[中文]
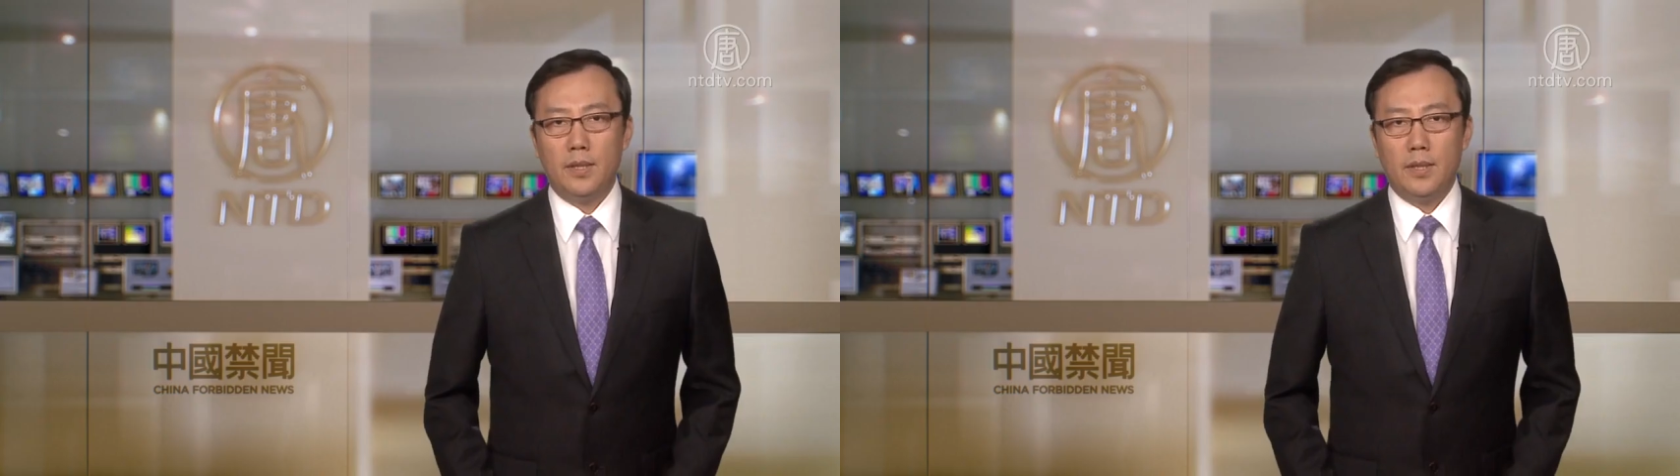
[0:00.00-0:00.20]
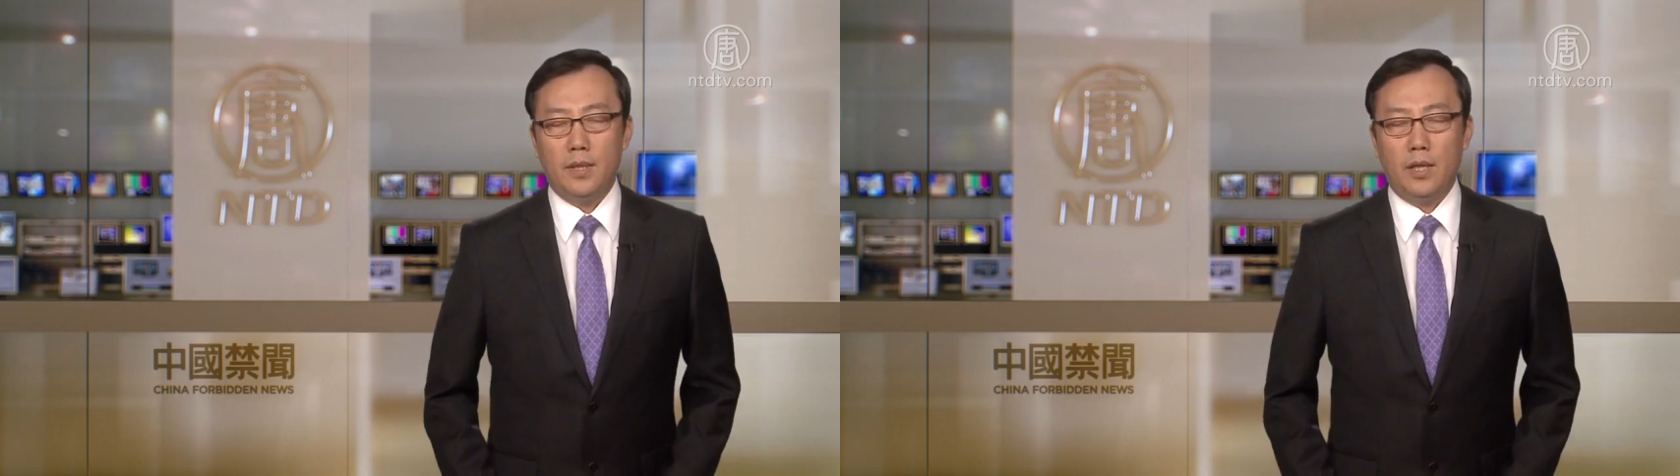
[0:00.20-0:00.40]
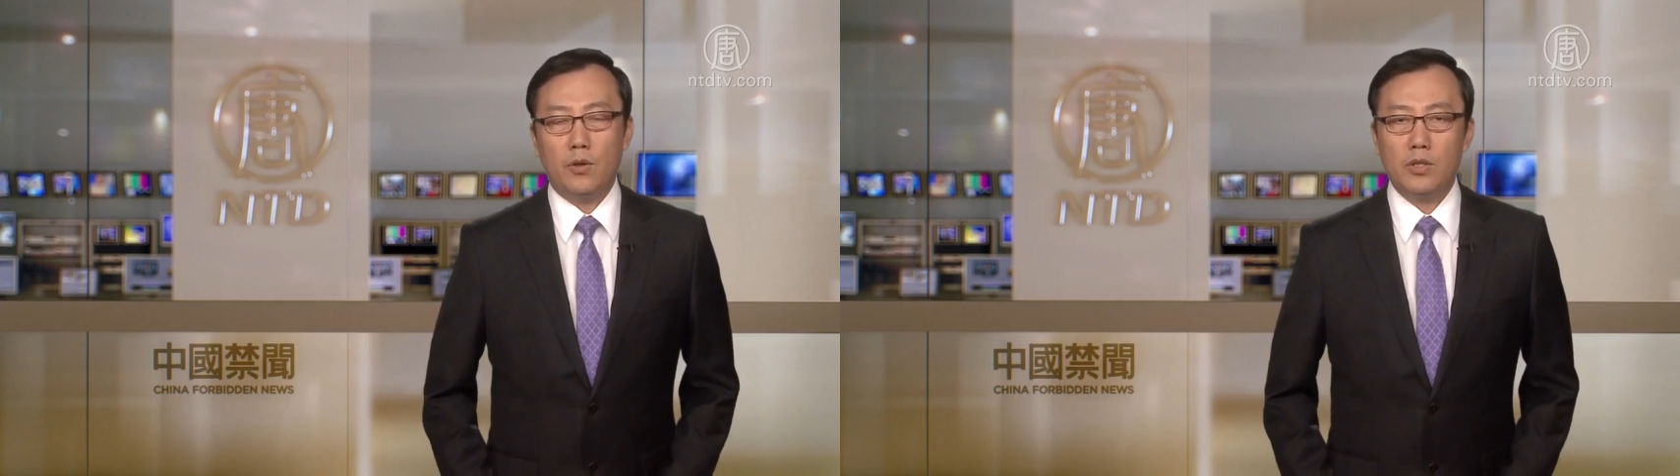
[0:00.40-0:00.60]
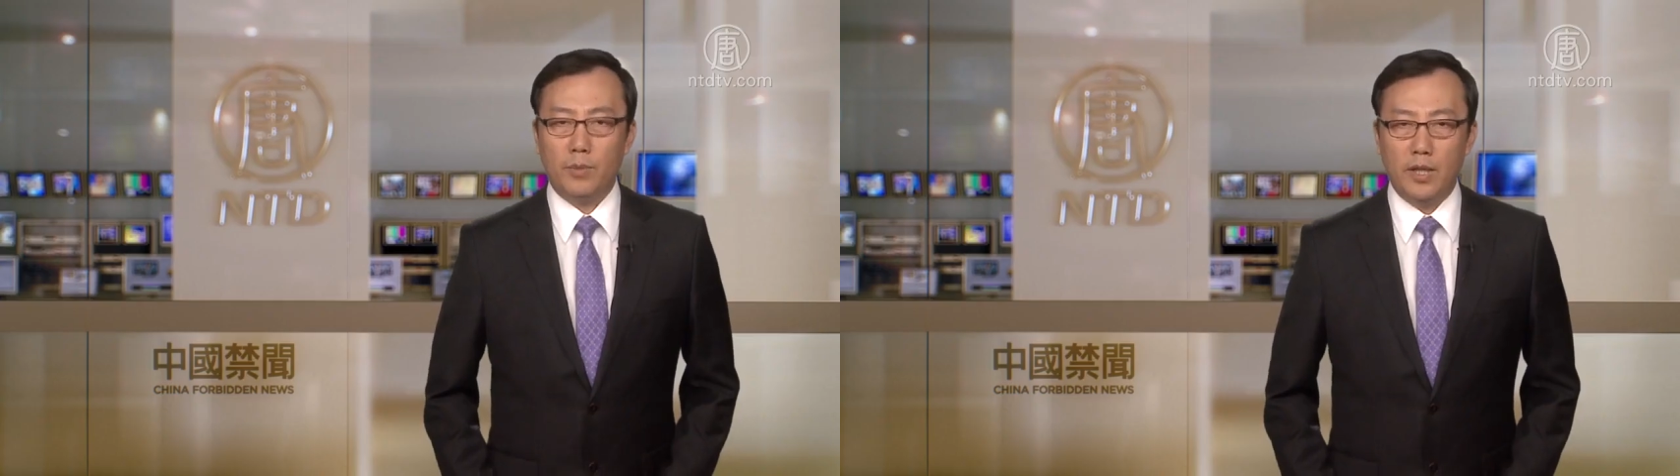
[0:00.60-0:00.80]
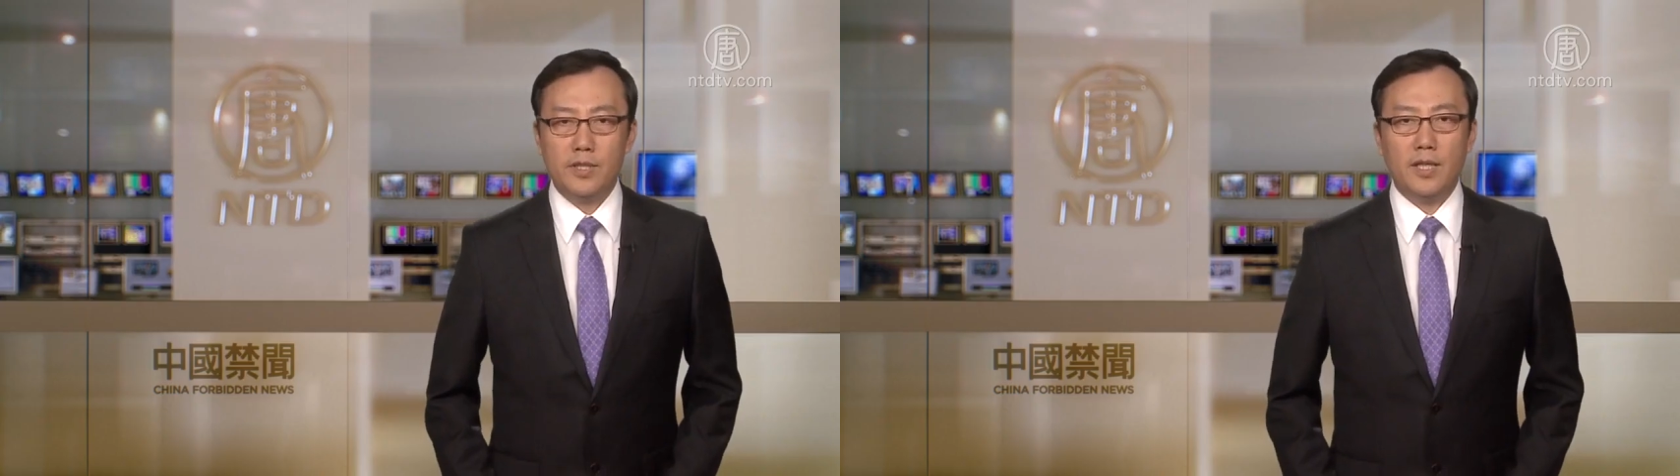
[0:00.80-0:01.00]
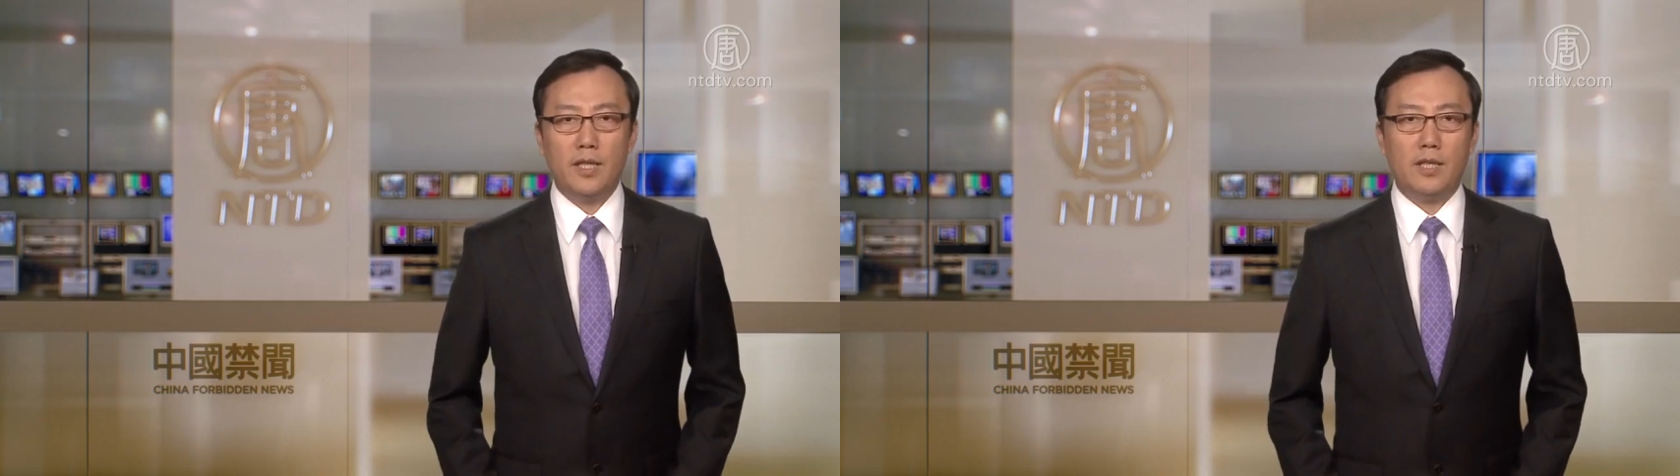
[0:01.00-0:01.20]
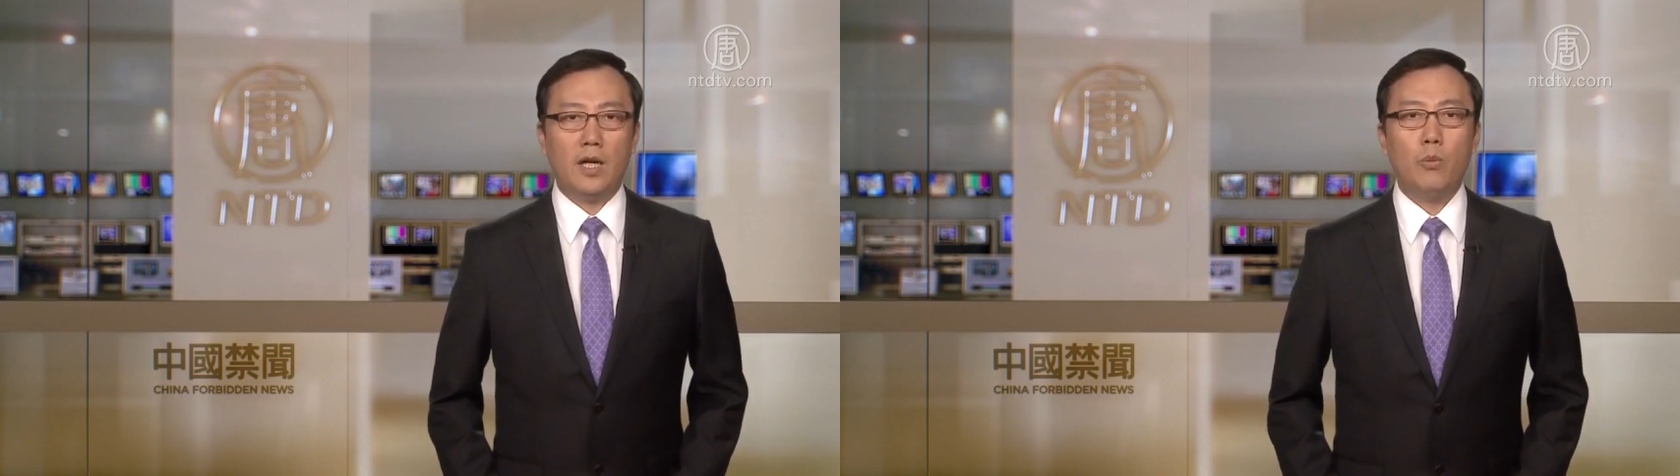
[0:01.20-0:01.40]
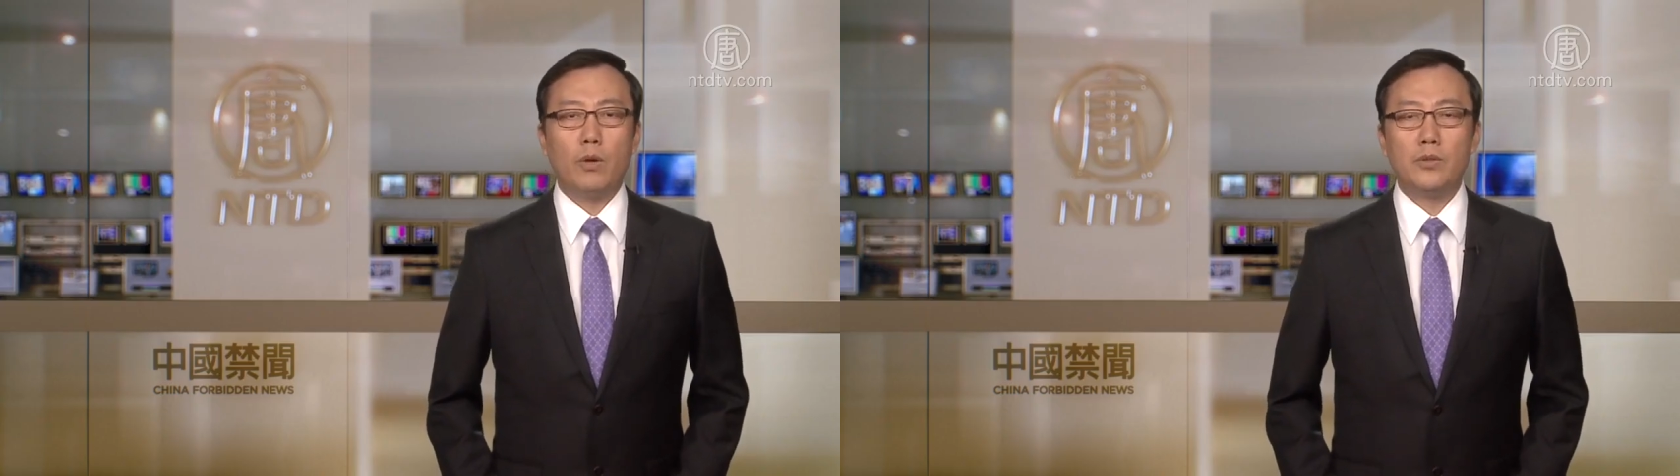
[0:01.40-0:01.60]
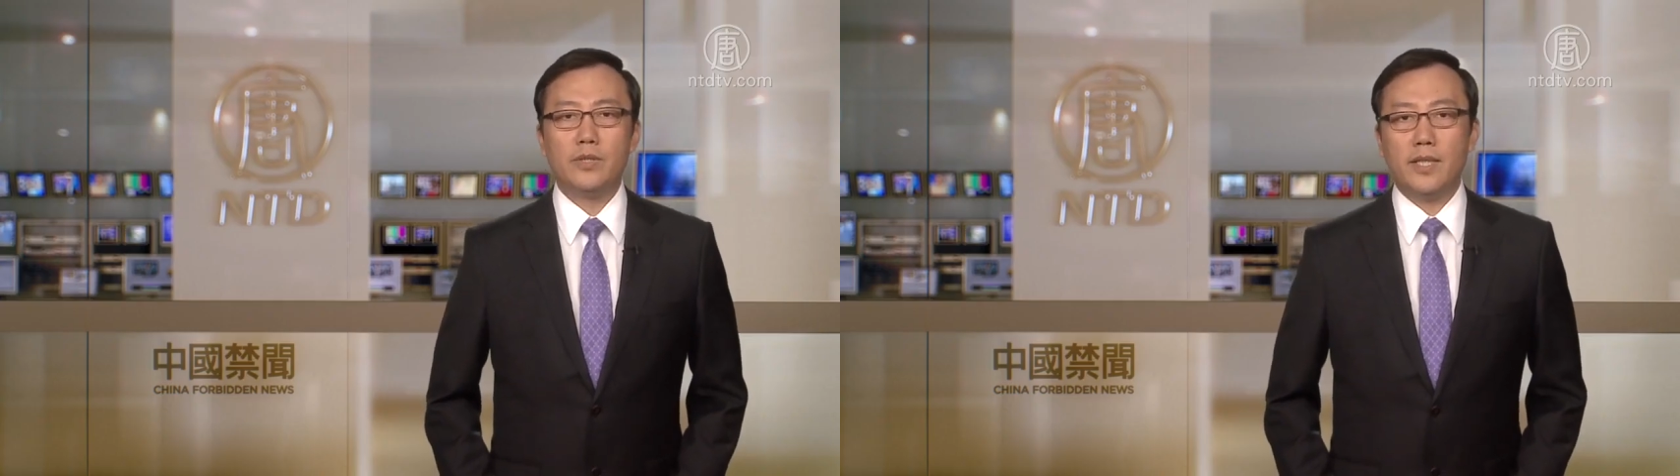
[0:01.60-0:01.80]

好，观众朋友，接下来让我们关注